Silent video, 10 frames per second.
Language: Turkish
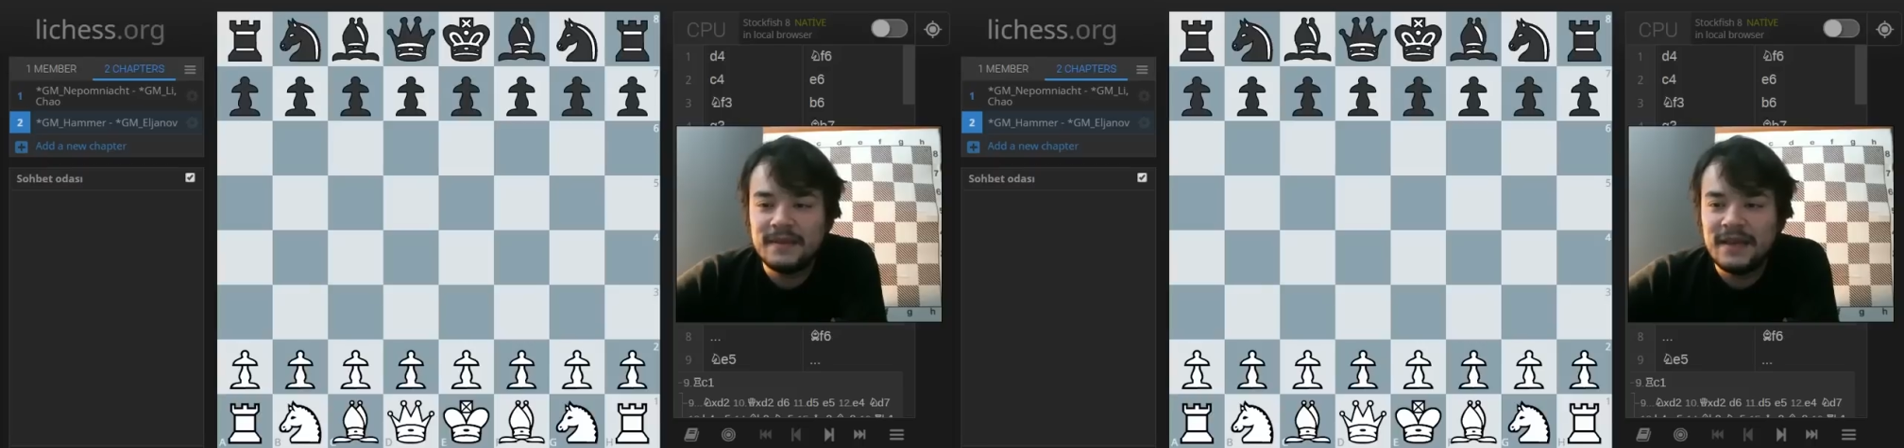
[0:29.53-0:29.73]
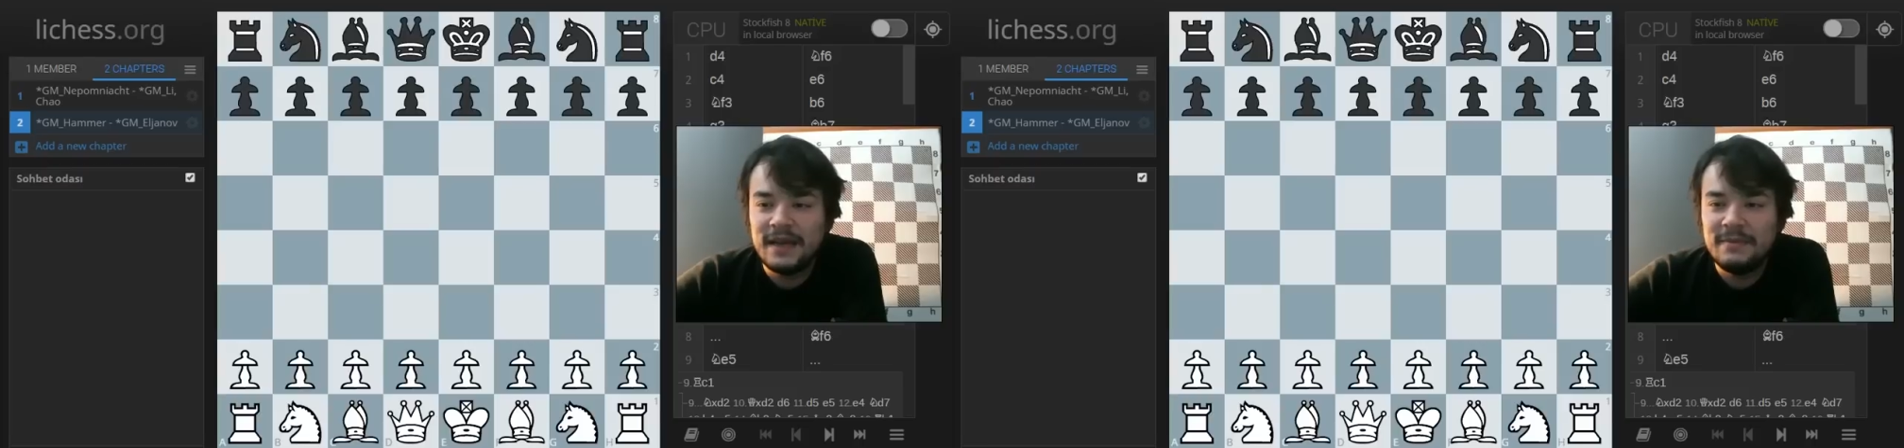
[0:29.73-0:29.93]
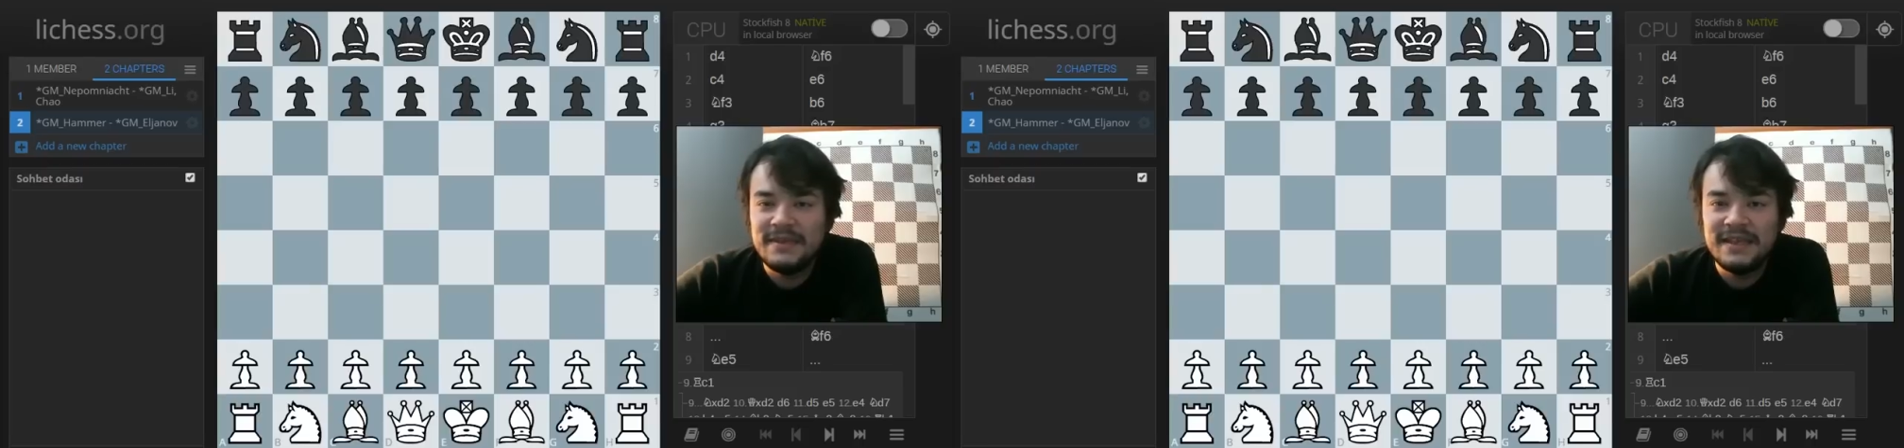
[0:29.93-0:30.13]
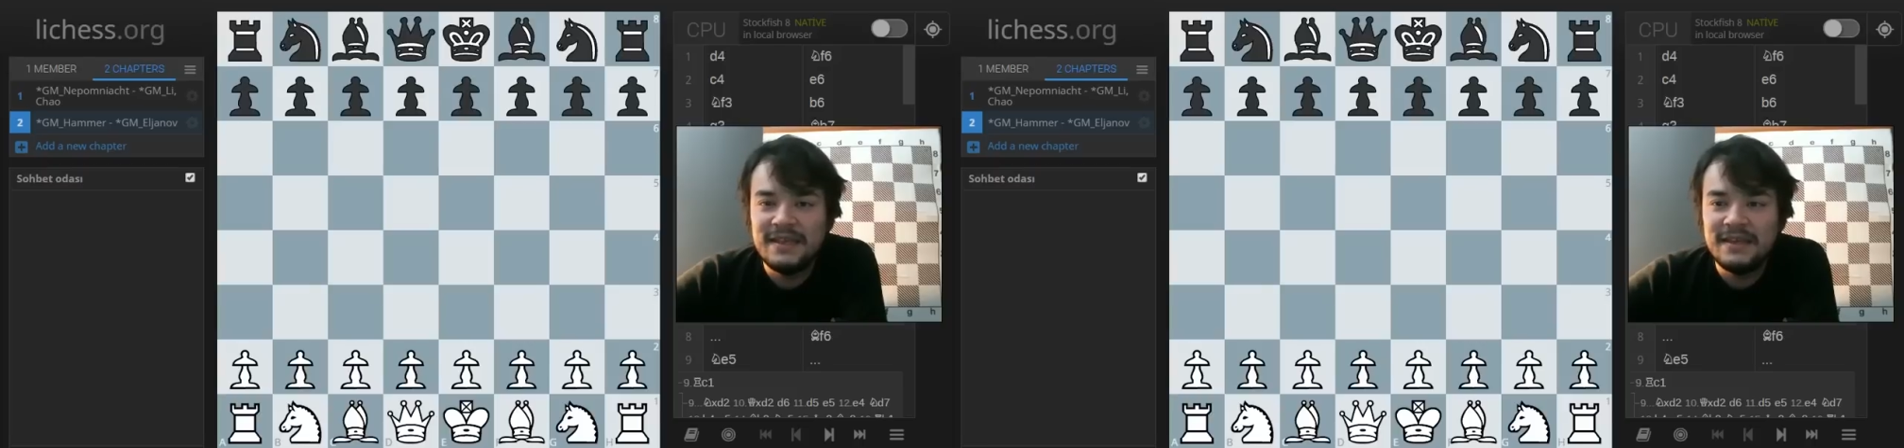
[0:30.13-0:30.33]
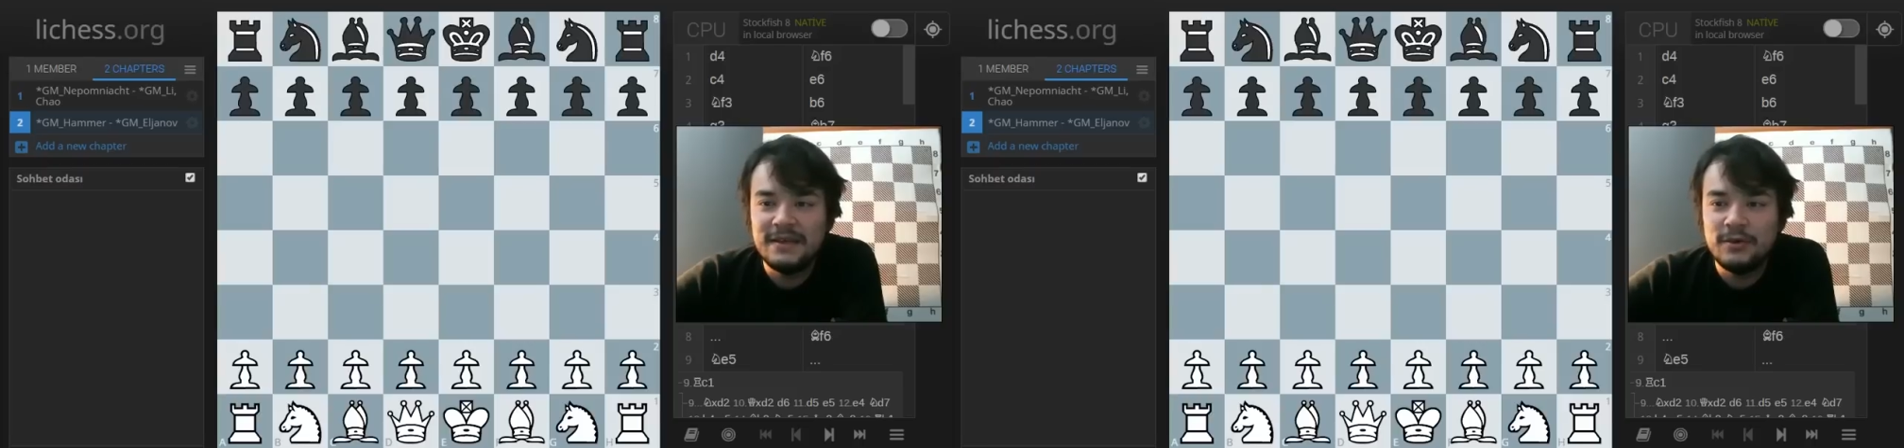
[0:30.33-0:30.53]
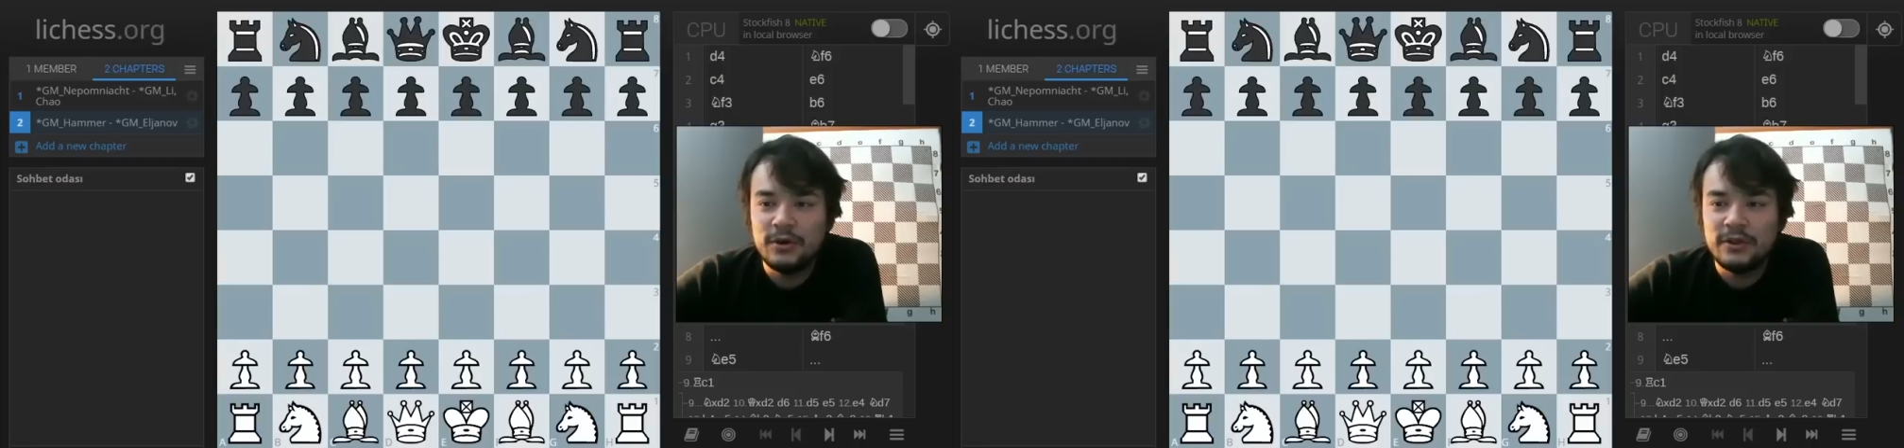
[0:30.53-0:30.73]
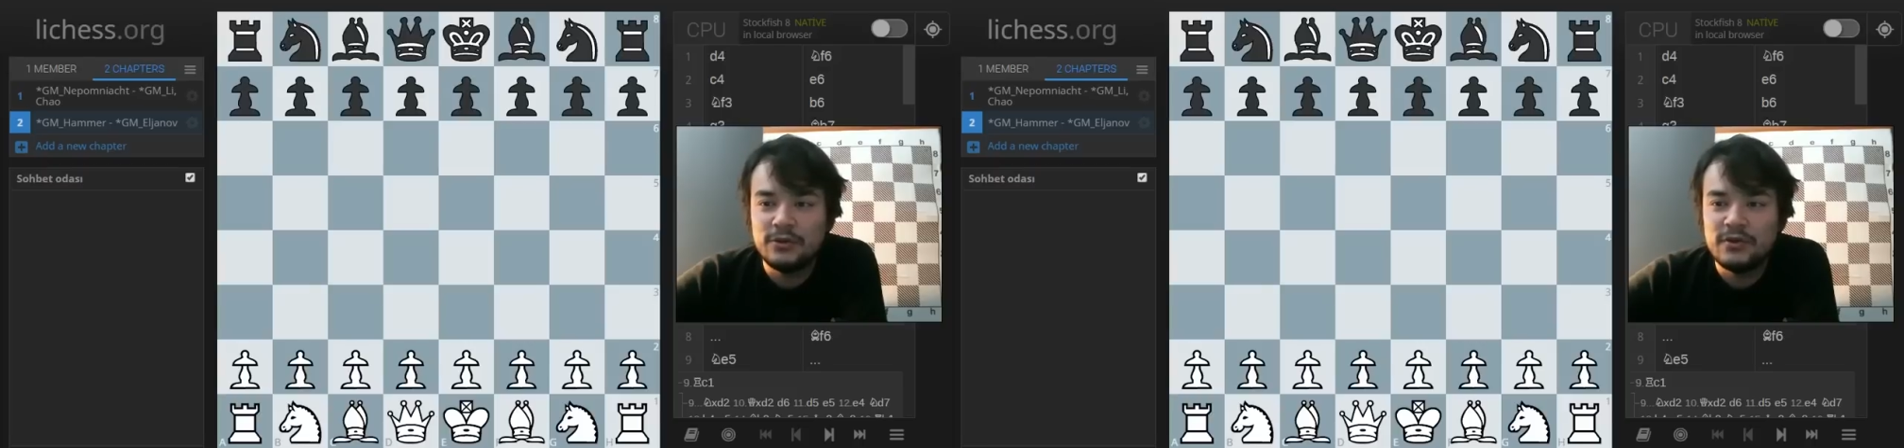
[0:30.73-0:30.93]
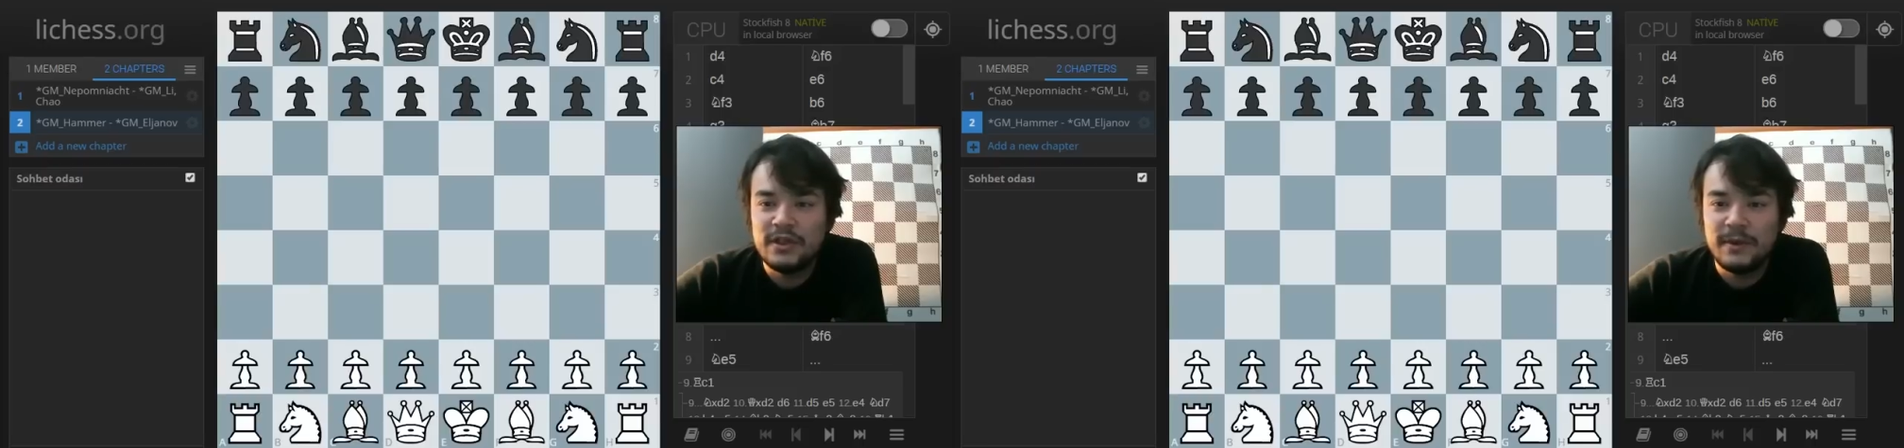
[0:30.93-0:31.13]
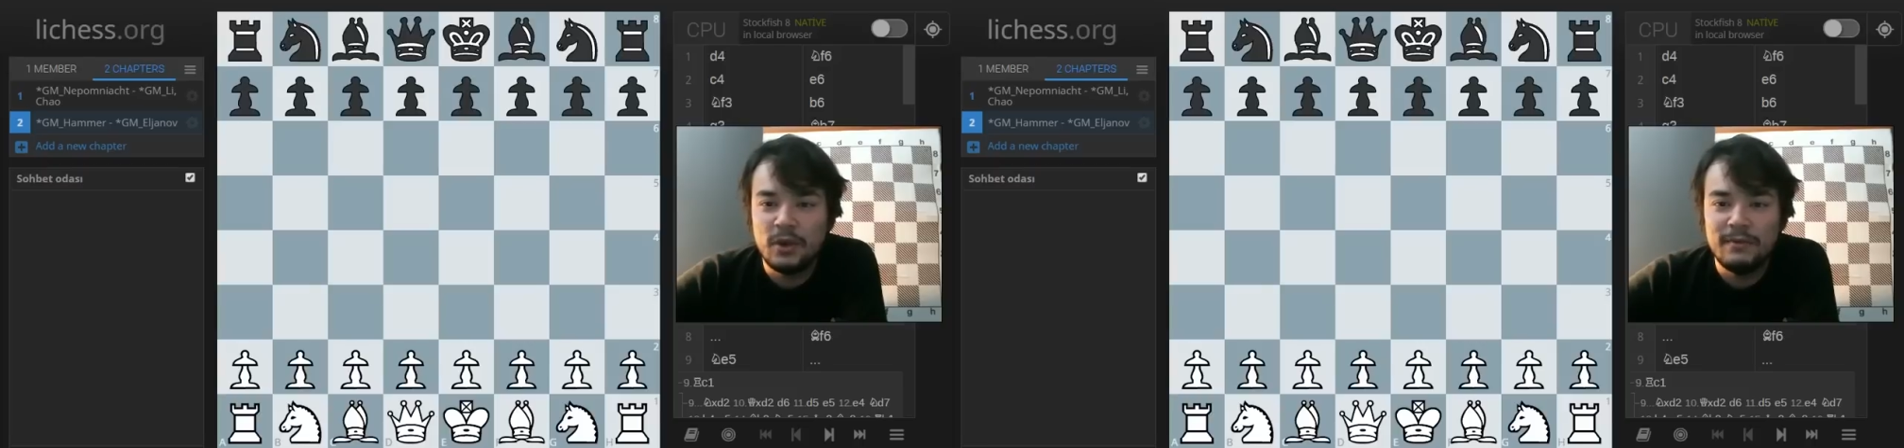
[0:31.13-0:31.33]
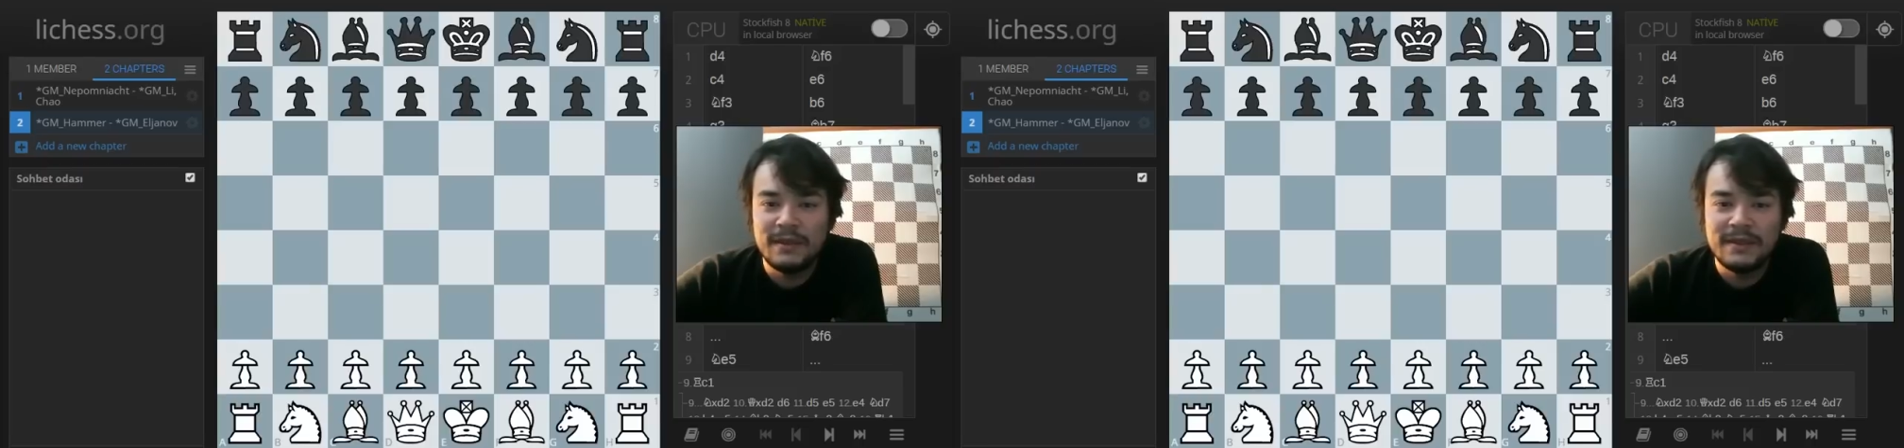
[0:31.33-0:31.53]
daha biteli o kadar uzun zaman
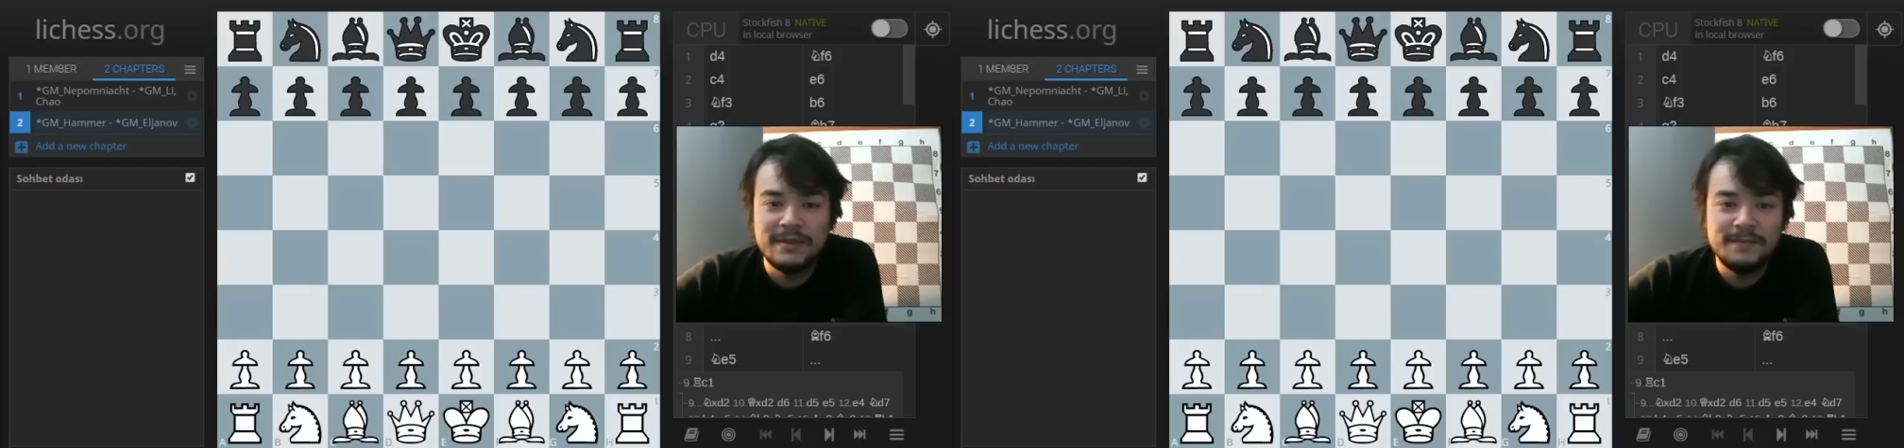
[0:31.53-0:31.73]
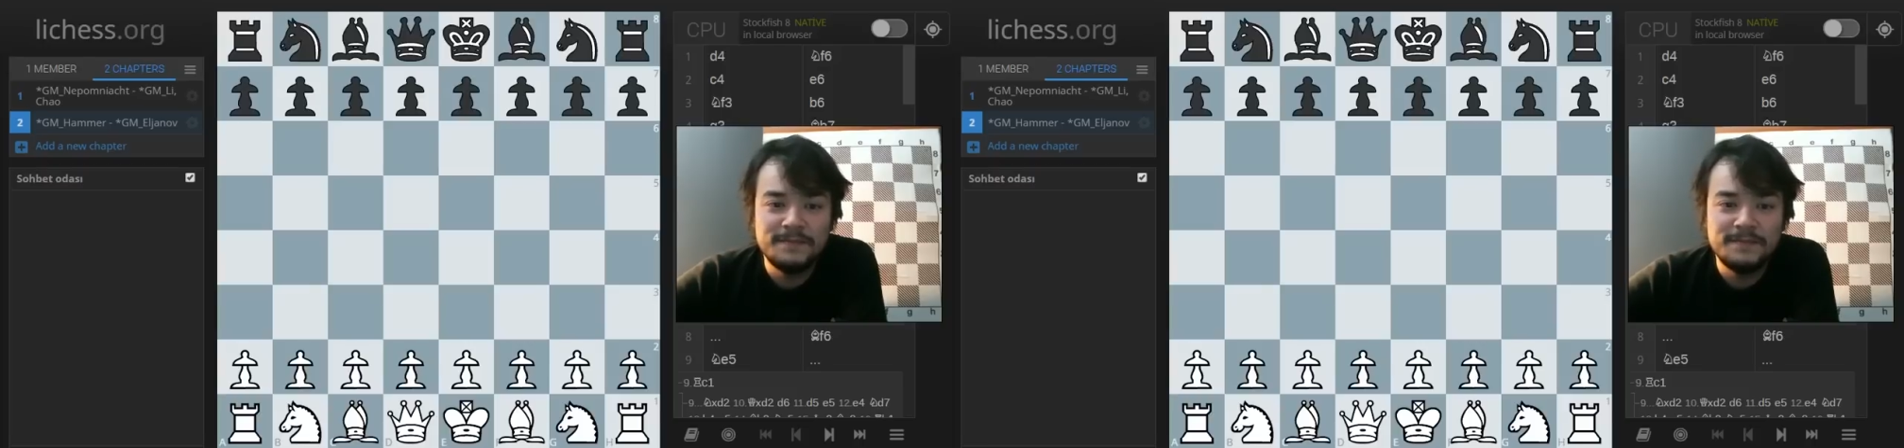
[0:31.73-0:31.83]
olmadı.